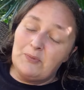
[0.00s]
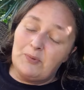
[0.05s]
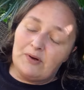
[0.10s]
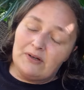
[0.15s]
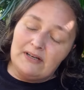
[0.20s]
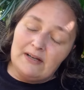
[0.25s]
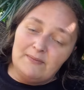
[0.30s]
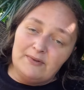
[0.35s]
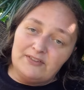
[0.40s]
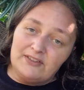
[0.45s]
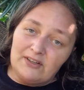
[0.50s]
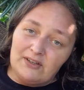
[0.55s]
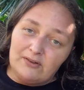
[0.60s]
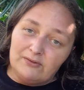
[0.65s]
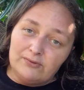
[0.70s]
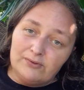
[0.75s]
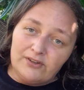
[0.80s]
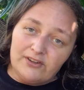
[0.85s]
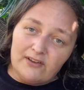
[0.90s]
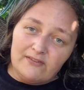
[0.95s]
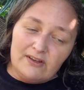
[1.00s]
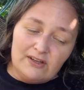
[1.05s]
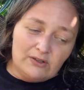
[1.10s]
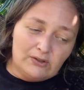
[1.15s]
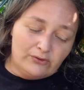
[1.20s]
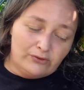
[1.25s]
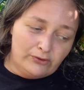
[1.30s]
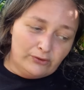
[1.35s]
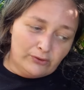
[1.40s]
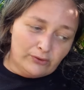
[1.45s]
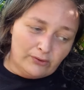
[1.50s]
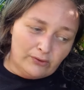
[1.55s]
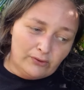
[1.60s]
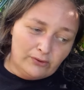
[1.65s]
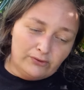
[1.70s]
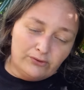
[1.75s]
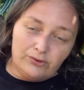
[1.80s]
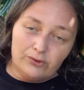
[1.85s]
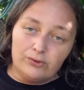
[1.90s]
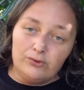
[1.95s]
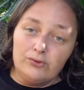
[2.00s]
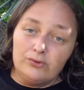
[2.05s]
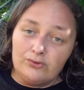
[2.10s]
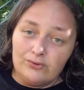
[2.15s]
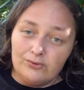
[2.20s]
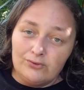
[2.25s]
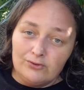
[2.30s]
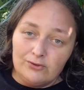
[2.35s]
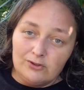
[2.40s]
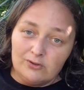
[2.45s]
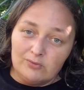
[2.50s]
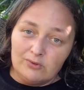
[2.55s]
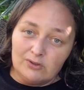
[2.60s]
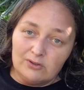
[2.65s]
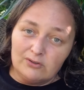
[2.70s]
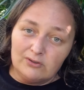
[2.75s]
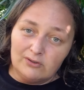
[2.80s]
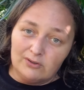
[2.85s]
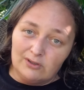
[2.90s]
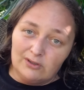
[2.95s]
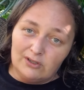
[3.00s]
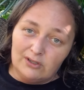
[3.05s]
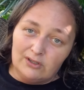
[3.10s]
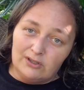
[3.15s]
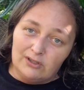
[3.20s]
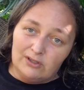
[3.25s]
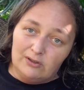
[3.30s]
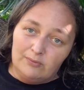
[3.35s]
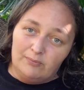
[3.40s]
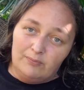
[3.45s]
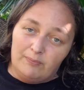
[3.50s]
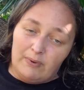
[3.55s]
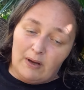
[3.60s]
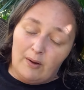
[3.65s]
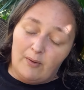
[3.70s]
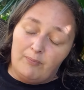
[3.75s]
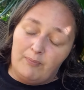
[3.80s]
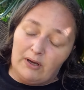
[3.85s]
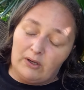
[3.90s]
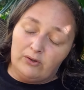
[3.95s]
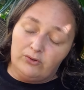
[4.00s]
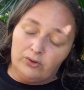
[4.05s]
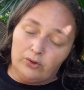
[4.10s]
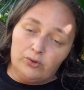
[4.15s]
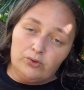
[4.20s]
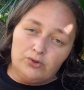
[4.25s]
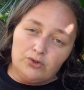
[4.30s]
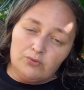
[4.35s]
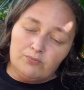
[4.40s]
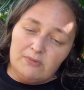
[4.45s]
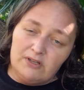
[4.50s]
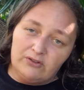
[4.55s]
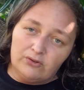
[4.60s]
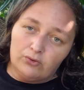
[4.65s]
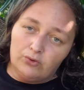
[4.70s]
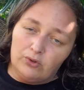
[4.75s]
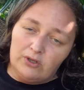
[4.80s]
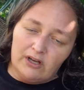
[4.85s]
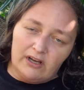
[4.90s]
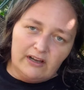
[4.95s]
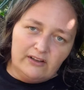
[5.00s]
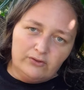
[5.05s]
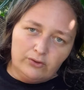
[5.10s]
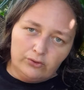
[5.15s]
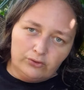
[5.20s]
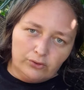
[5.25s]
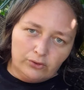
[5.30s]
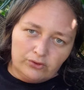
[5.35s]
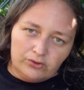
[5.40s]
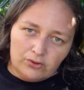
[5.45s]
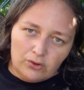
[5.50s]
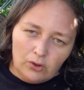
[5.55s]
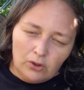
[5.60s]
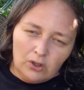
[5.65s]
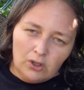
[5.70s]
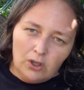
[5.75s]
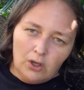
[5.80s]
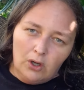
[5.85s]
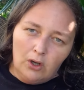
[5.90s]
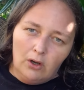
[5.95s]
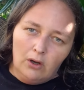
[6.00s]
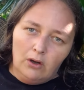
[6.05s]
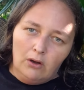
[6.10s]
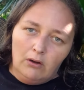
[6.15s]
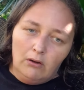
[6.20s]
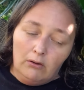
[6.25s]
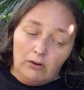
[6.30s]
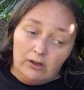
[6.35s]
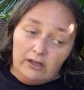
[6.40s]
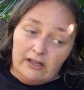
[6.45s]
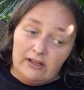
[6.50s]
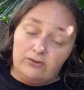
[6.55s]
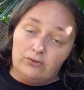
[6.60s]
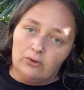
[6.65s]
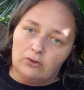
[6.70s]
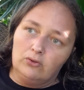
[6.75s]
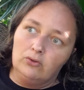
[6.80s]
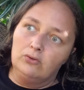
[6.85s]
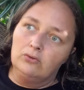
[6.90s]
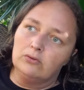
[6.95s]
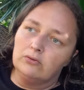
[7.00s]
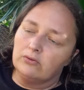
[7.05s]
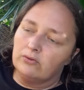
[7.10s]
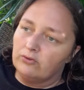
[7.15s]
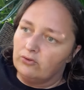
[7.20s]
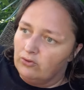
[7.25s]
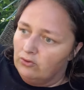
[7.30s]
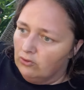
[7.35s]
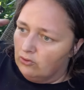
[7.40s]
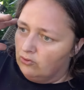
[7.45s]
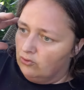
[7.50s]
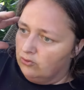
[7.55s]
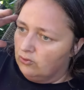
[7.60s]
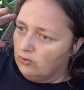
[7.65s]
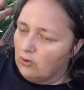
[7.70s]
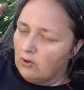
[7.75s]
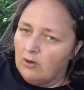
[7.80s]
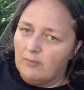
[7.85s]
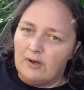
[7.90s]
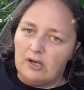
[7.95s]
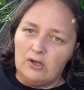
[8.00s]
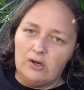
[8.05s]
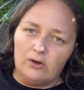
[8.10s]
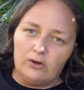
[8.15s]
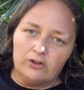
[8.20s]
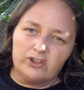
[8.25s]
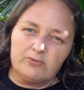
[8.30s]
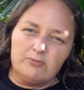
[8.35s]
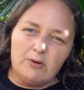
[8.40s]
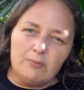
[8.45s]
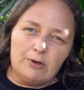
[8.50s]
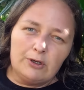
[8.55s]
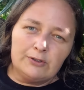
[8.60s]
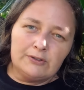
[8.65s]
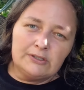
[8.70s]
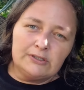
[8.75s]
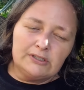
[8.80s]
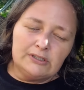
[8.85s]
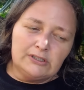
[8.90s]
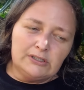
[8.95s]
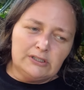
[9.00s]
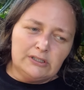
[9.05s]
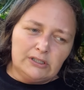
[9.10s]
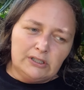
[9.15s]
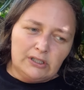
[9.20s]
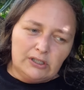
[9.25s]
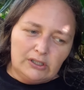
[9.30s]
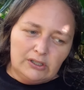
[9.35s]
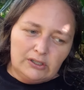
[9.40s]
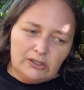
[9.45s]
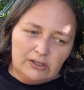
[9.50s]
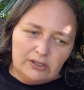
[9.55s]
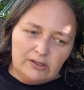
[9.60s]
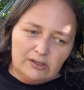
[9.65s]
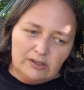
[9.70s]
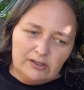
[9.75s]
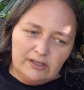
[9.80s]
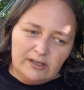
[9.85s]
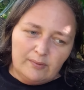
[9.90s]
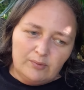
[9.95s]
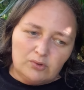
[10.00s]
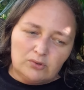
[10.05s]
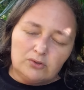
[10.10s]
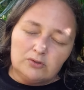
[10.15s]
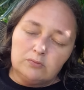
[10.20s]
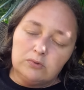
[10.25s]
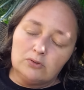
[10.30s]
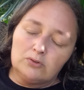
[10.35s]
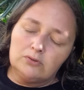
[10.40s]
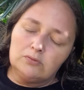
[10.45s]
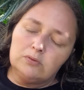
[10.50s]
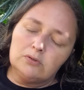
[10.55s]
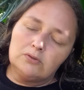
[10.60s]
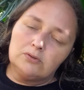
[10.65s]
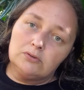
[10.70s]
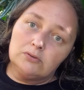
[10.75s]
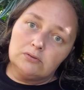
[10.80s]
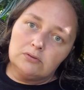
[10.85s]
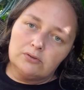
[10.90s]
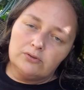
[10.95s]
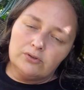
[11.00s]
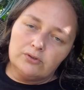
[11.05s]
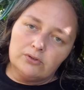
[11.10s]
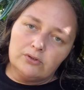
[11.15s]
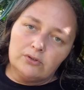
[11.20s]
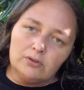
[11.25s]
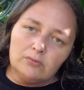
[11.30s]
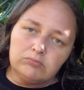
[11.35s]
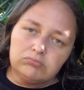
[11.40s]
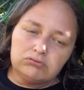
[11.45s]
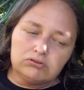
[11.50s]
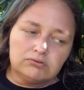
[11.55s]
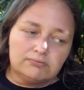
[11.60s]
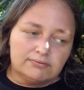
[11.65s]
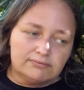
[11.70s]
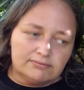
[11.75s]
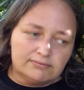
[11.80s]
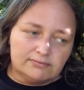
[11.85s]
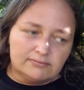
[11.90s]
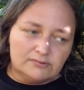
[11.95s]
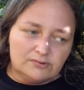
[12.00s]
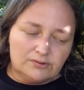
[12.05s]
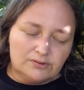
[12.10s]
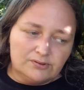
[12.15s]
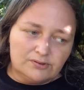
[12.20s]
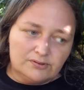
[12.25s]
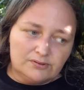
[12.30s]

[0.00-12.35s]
problème, c'est que vous savez que sur, euh, sur YouTube, euh, pas, que sur YouTube, mais sur tous les réseaux sociaux, euh, et surtout, surtout au grand malheur en ce moment, il y a beaucoup, beaucoup, beaucoup de, de,